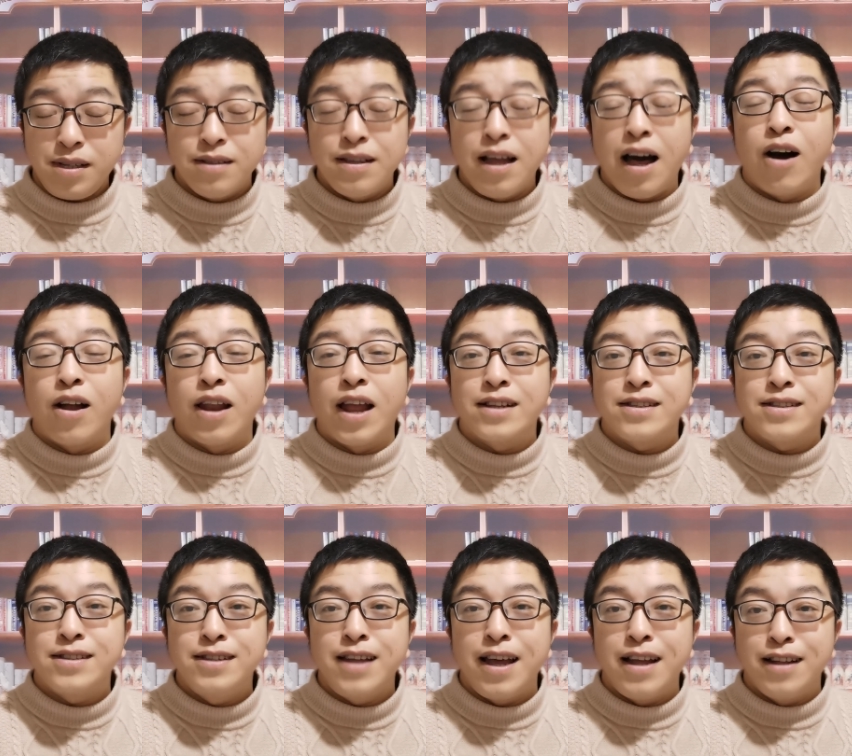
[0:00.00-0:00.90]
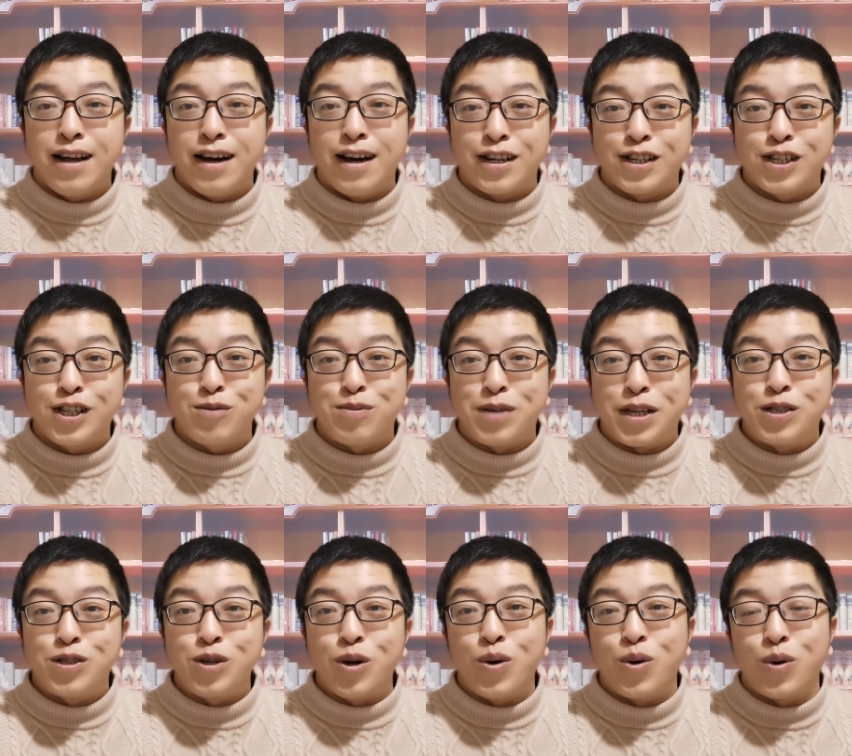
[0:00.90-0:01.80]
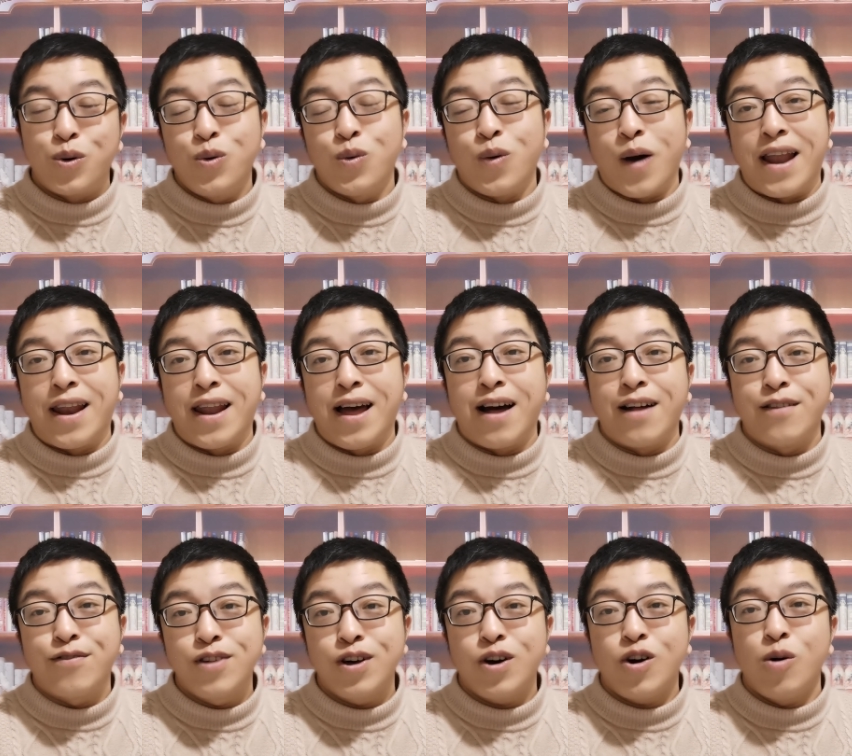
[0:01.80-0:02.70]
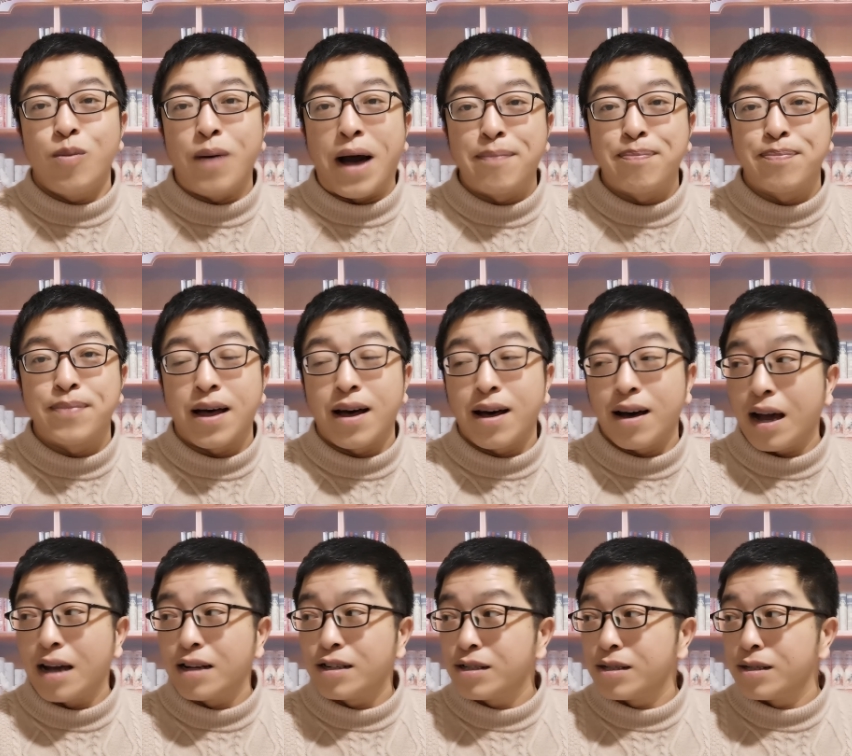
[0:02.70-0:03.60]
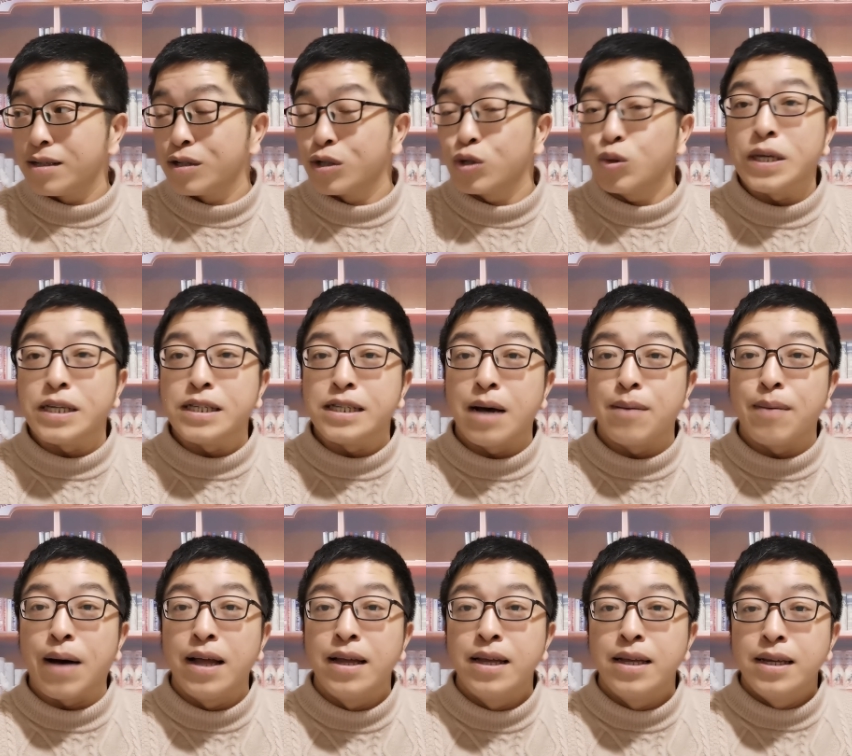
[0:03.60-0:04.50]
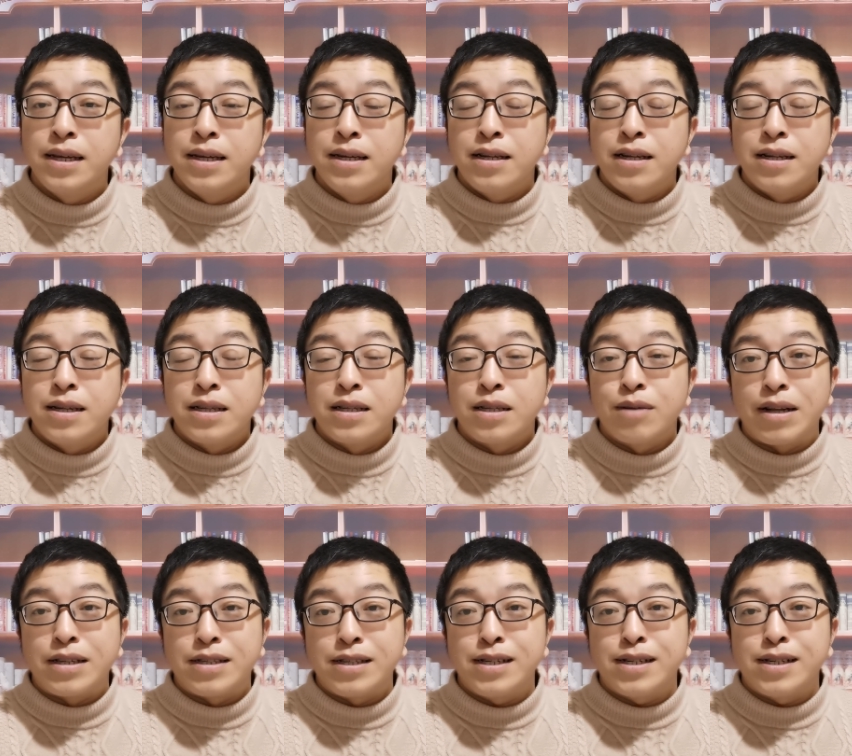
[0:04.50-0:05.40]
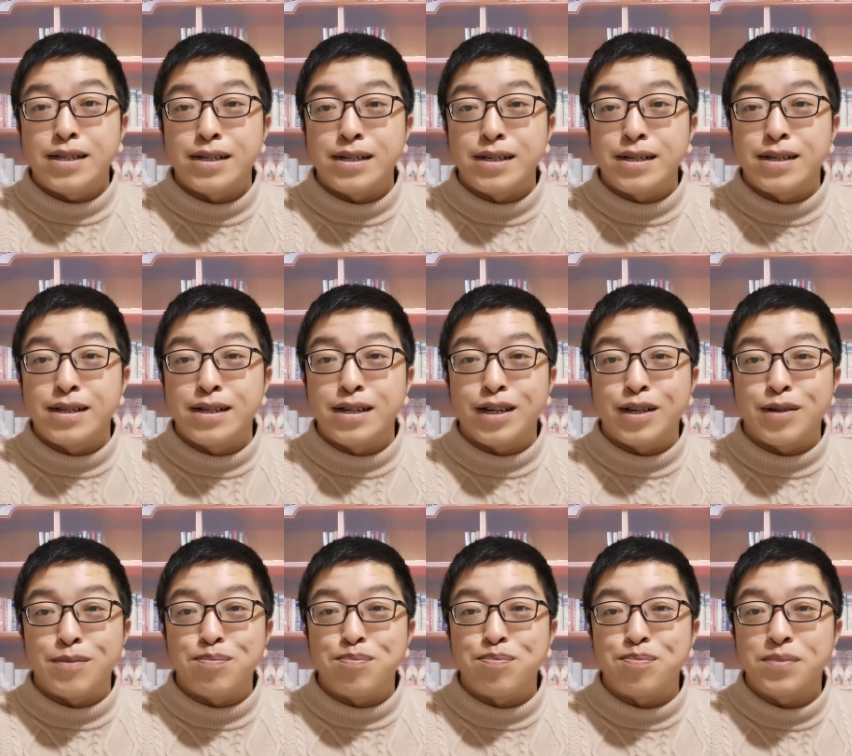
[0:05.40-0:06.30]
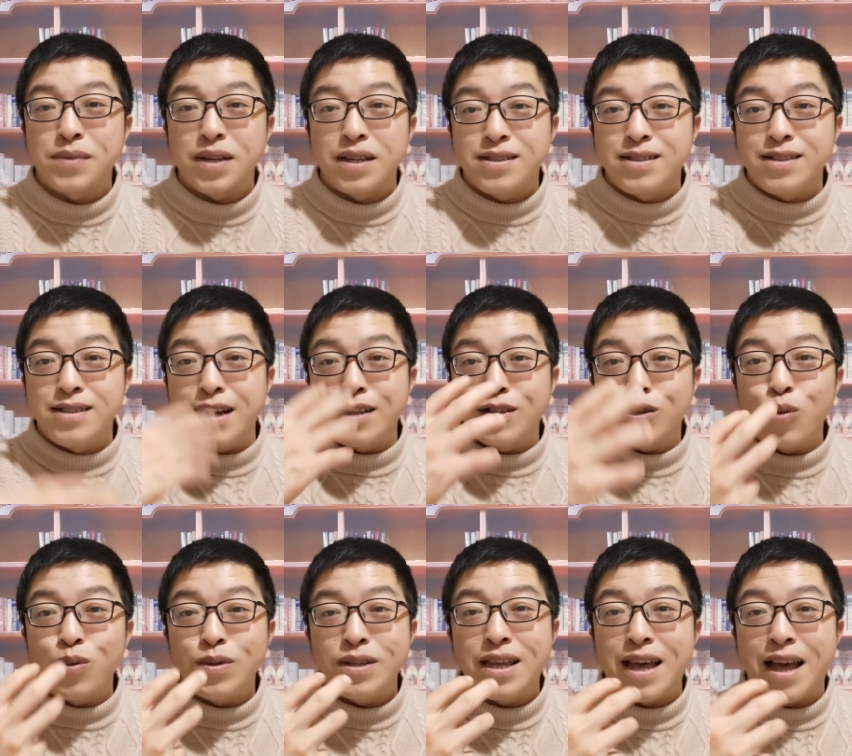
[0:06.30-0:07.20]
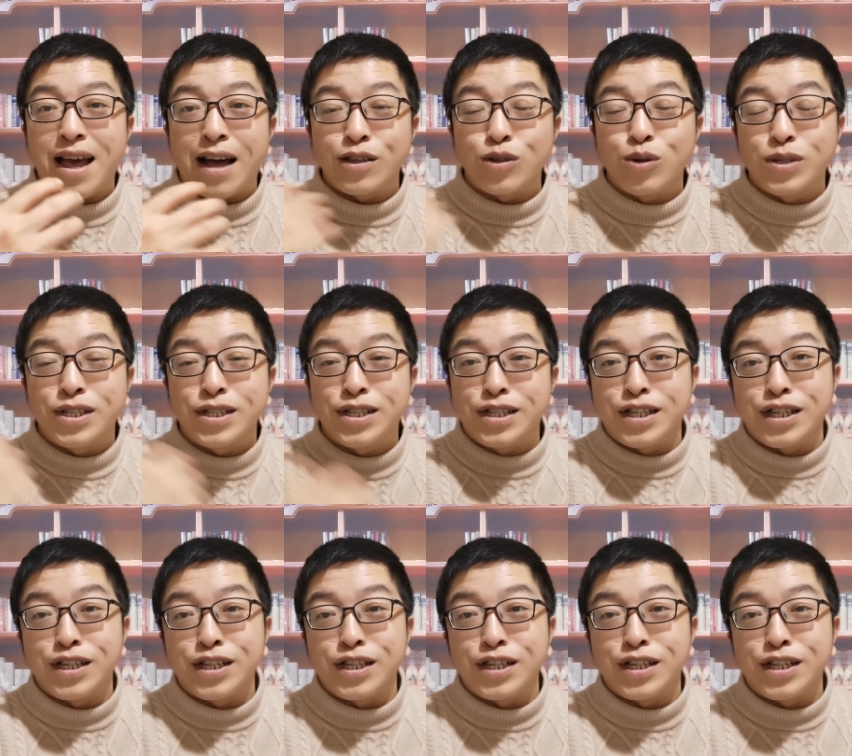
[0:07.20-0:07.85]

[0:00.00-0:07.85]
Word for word: 那好了，今天的视频就录完了。最后吧，啊，还是说一下吧，对吧？其实今年冬天啊，尤其是